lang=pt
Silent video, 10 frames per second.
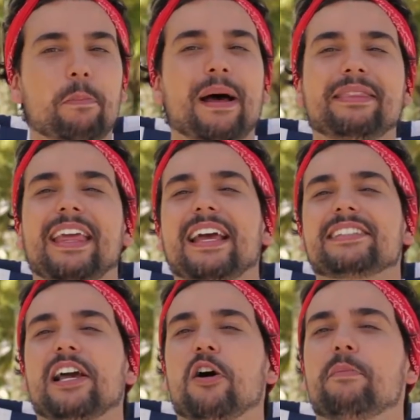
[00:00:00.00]
para ter
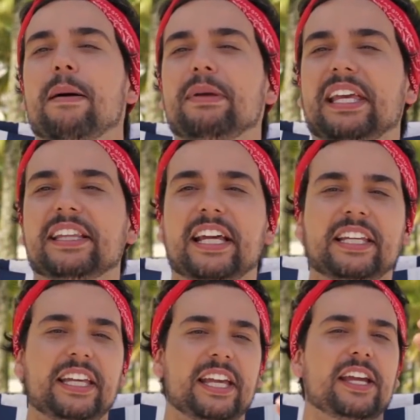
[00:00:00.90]
assim, ó, uma biqueta
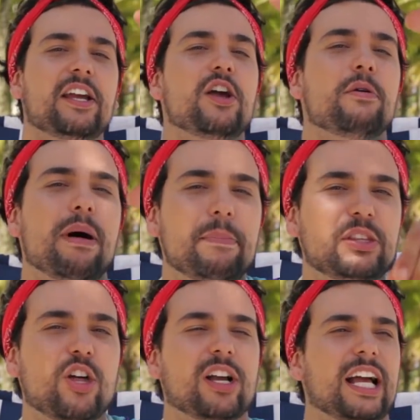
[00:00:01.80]
aqui, uma
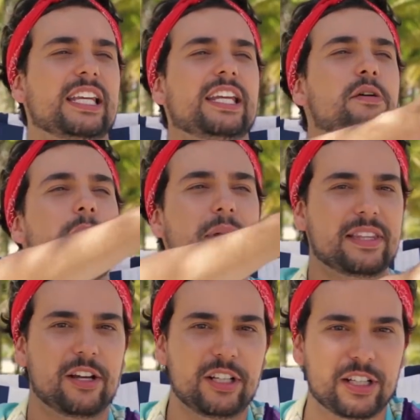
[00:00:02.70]
bitoca ali, uma
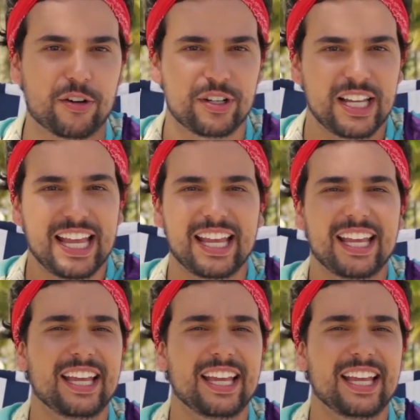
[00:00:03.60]
Não, não, não. Ele quer o